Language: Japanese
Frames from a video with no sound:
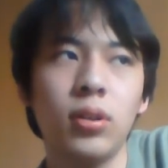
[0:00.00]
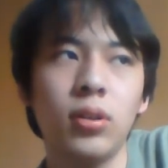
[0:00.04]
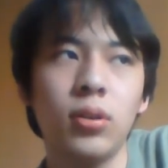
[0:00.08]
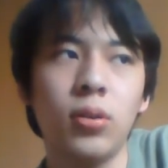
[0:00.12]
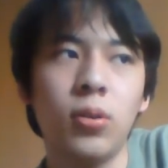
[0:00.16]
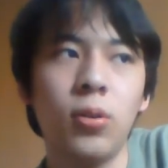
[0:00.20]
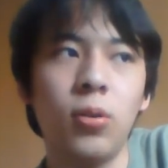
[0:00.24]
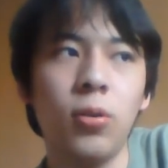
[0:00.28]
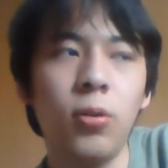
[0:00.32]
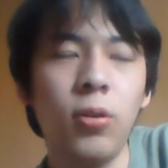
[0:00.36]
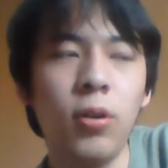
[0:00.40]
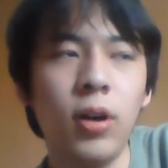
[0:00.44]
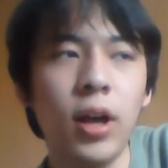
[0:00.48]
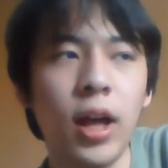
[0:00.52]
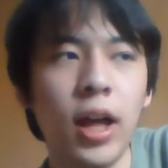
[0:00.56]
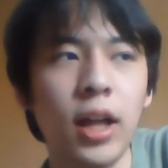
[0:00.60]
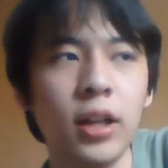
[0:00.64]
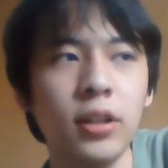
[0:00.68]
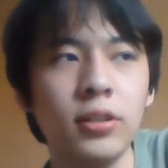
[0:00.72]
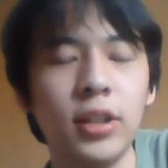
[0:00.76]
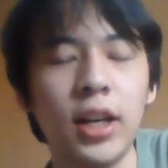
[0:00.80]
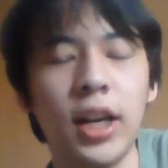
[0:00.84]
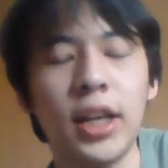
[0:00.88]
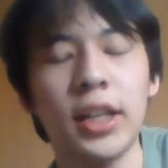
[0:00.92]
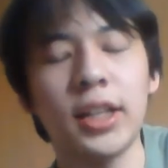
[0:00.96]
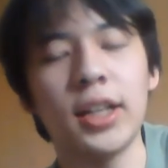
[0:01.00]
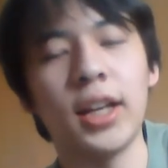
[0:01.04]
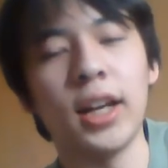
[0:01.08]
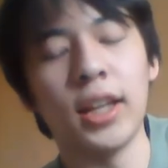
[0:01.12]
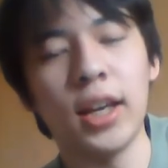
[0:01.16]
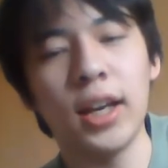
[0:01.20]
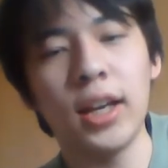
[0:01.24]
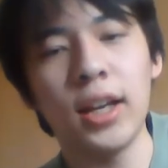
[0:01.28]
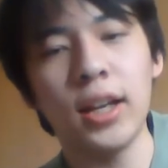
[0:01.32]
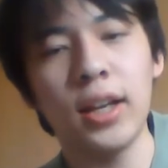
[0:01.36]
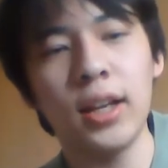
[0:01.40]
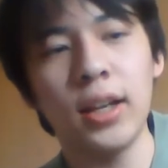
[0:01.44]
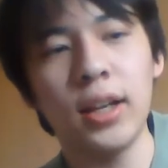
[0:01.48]
後半ぐらいかな
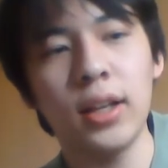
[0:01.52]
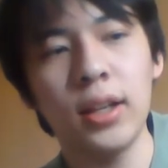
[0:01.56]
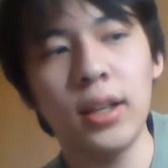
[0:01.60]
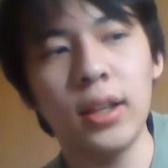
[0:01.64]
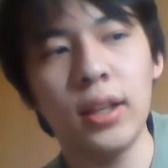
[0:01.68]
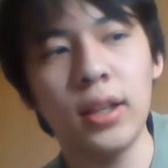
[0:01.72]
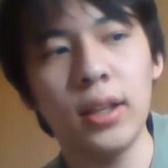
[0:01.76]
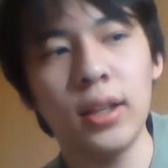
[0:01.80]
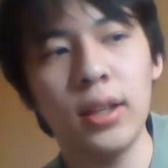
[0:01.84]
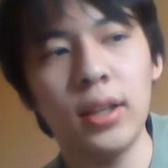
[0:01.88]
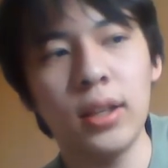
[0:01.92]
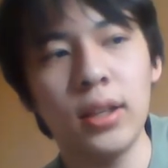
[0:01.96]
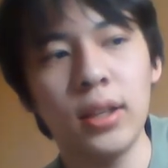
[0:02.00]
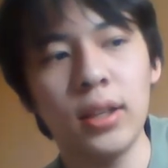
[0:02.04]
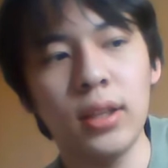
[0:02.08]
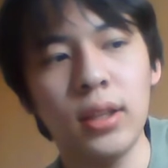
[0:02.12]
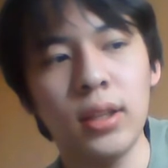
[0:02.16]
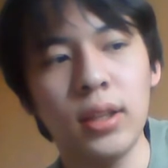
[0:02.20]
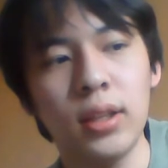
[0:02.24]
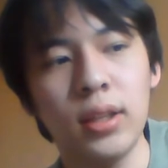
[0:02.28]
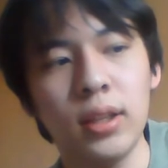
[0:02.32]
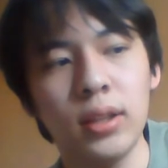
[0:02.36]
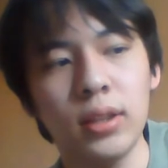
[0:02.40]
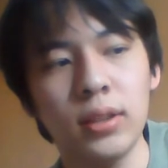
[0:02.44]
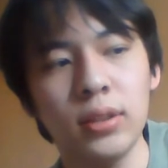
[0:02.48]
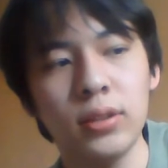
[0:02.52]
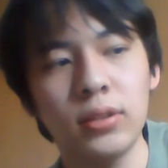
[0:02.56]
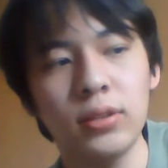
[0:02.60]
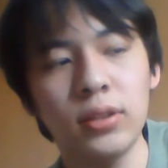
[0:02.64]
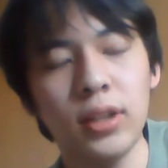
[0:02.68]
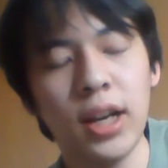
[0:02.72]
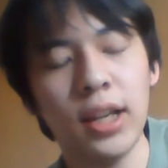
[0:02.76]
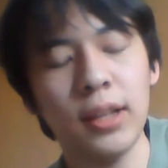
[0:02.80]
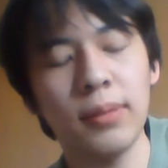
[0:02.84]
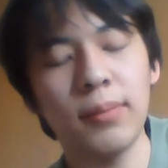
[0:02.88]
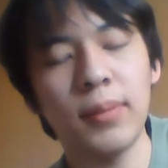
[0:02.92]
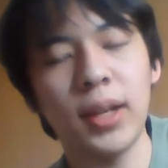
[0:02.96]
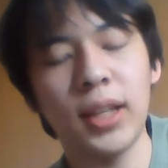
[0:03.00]
ぐ
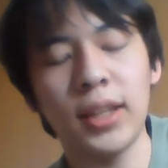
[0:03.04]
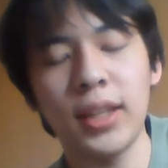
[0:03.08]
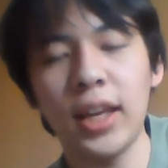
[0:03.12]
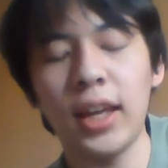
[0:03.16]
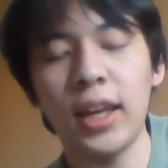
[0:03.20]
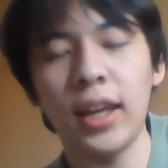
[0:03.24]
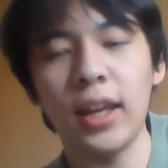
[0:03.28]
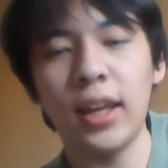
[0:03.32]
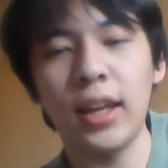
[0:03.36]
らいまで